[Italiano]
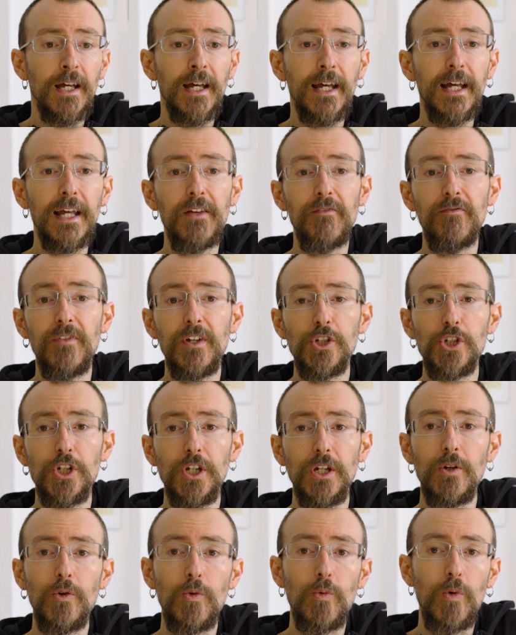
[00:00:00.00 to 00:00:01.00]
E
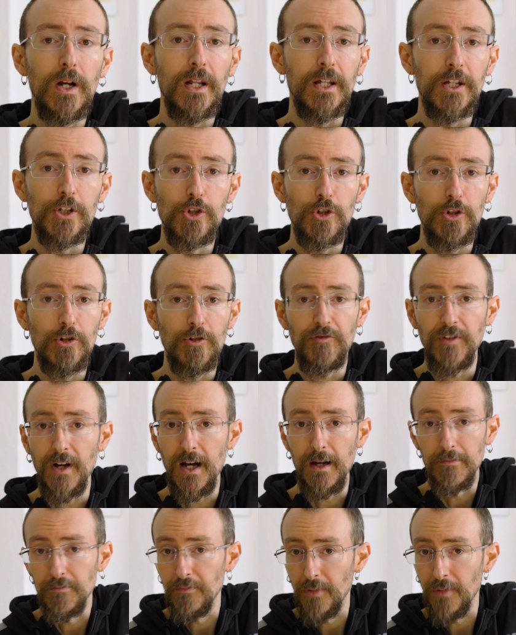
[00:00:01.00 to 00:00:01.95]
invece qualche giorno fa,